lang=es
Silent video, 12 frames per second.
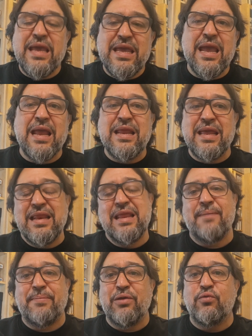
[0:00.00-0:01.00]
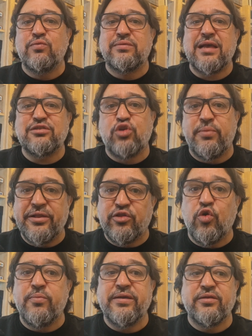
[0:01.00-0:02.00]
y Eli le pregunta sobre
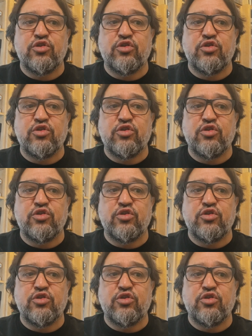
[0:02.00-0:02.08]
Tommy,